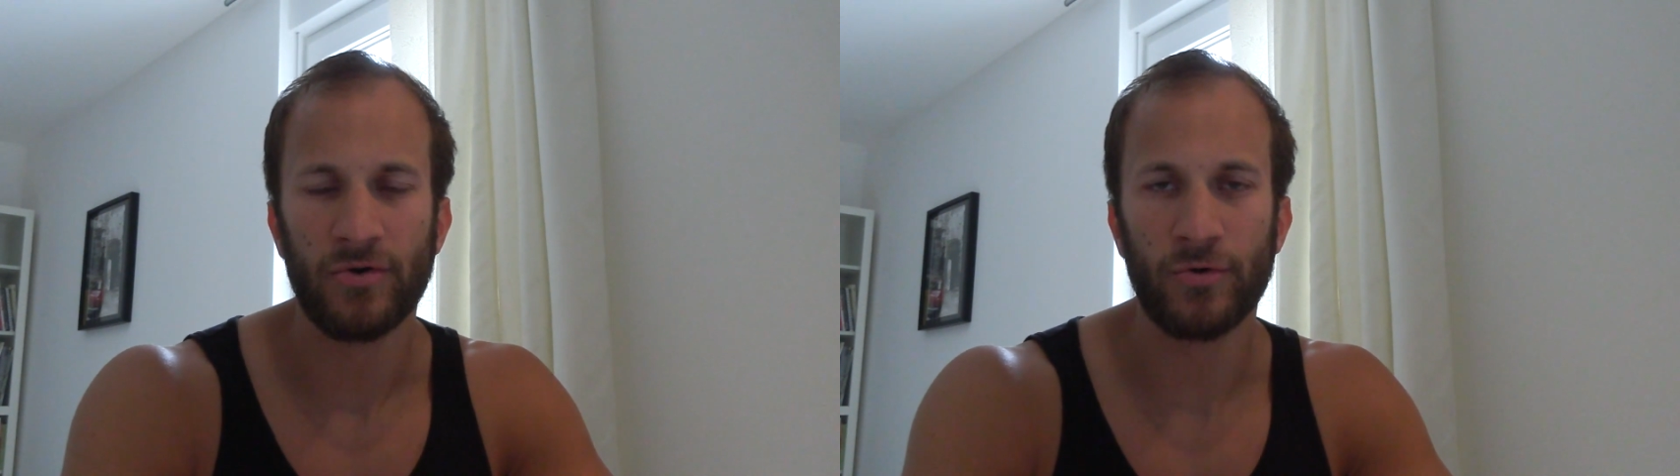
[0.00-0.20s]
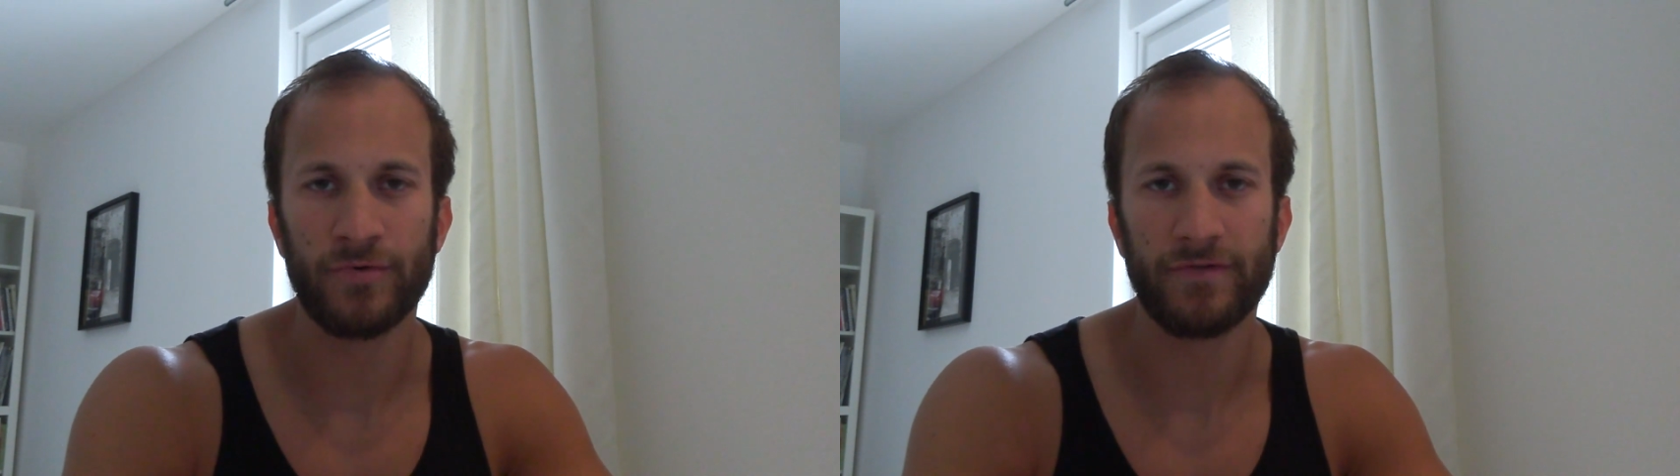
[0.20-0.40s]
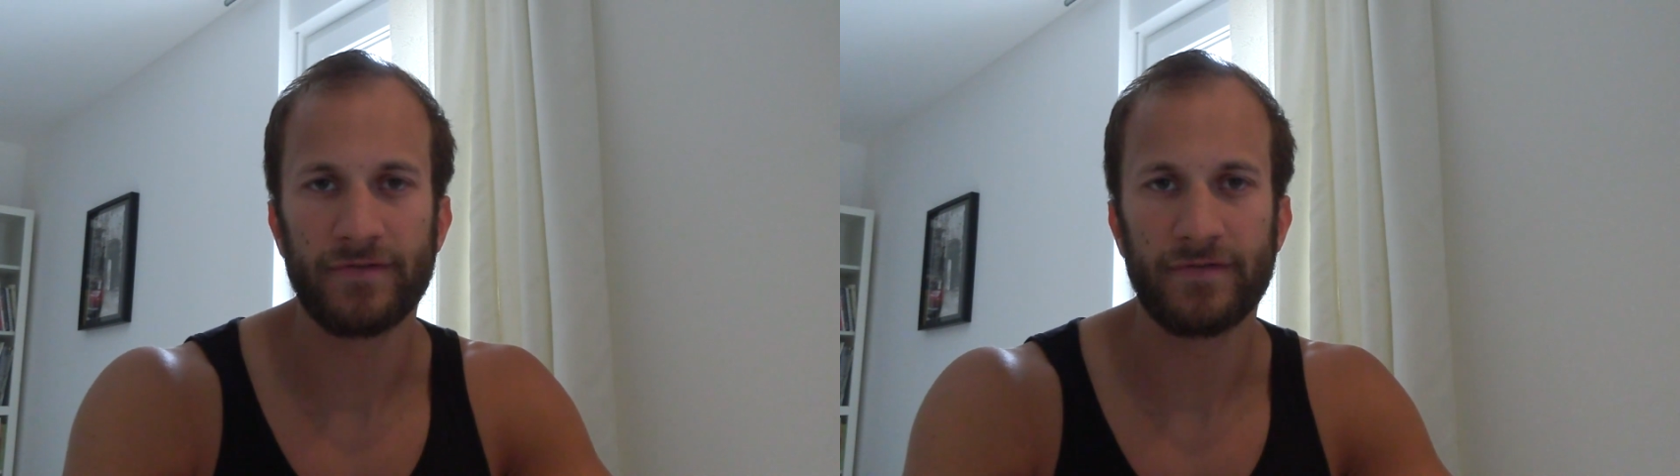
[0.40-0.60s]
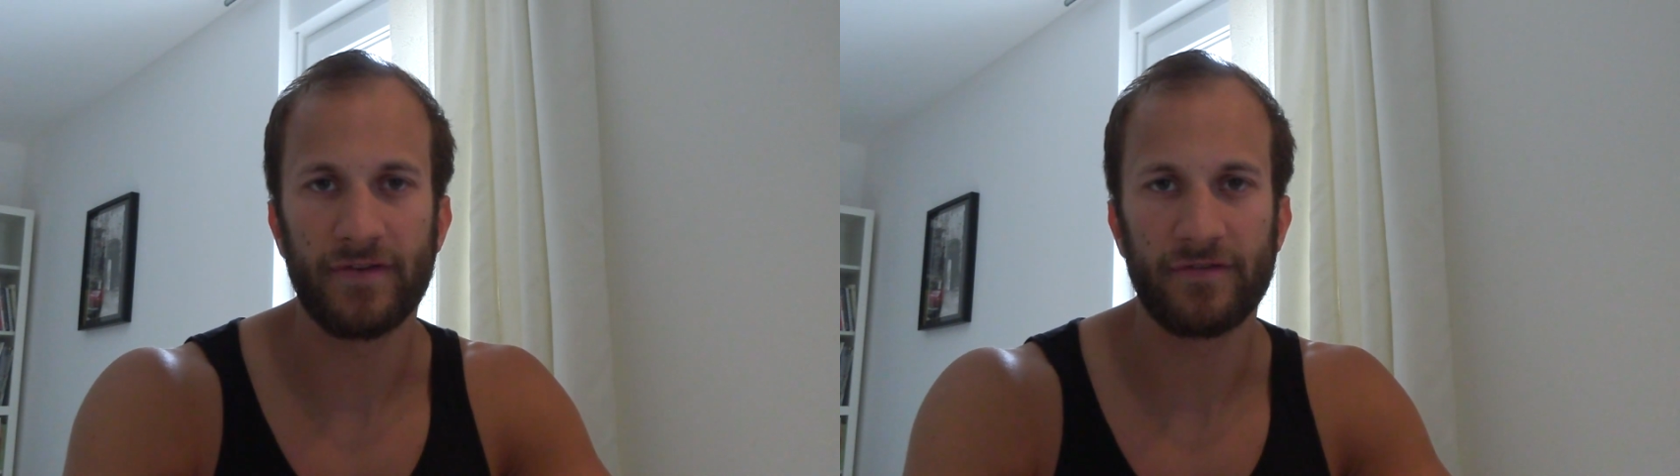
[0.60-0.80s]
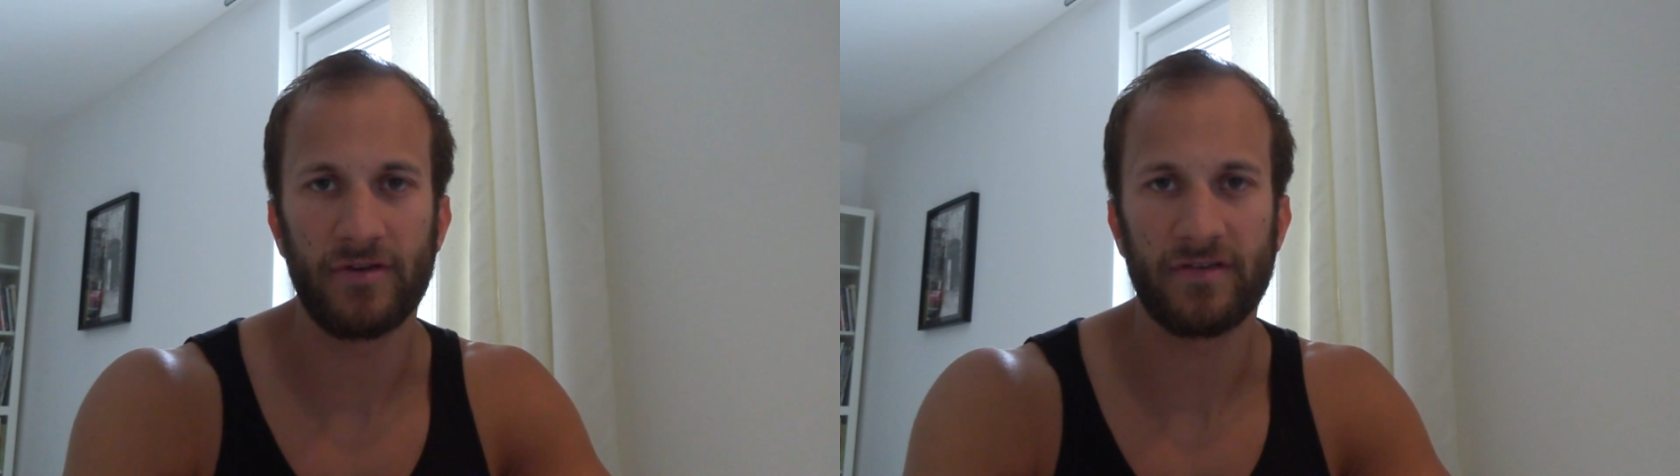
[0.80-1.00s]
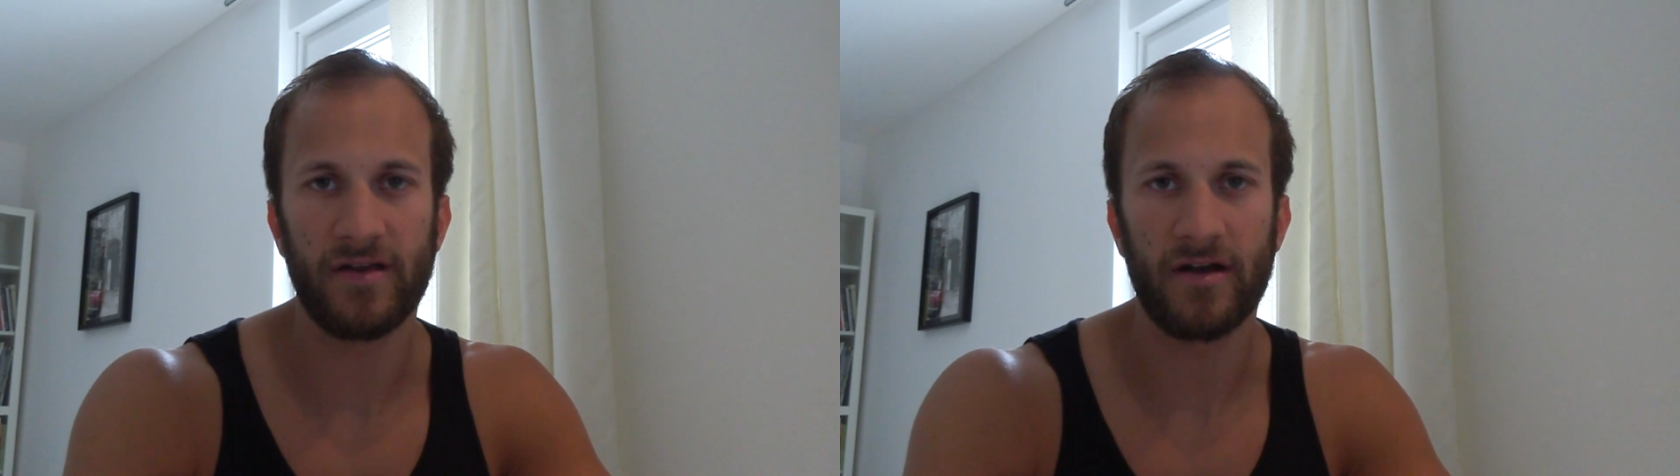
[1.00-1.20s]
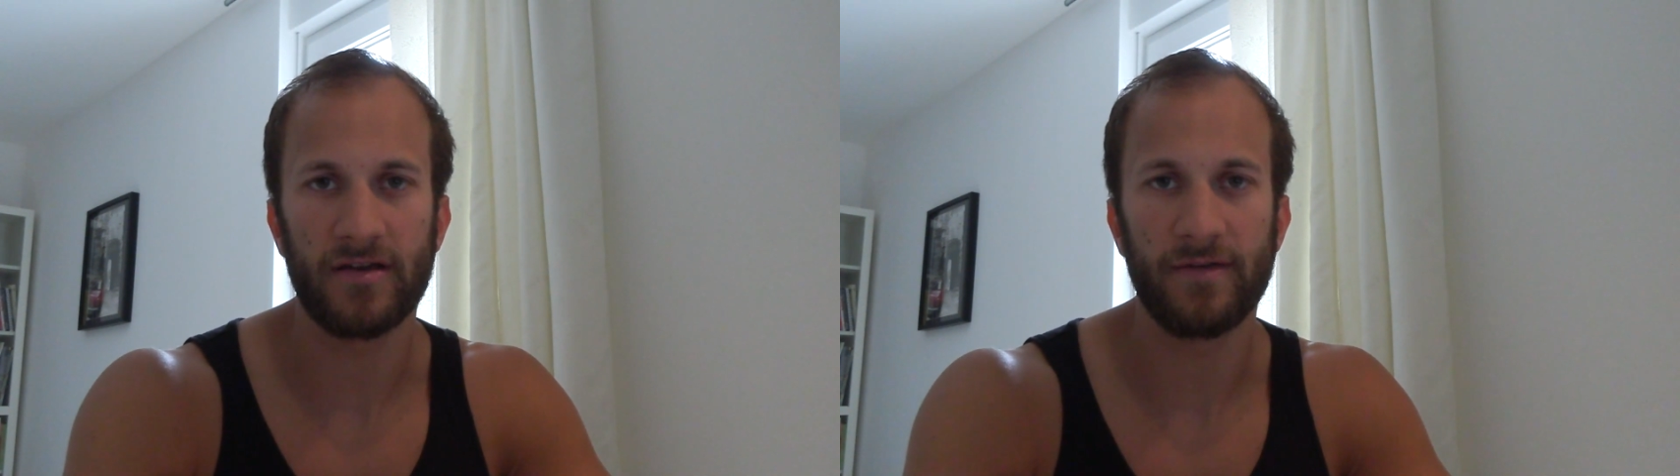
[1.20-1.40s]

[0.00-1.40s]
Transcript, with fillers: und was soll ich sagen?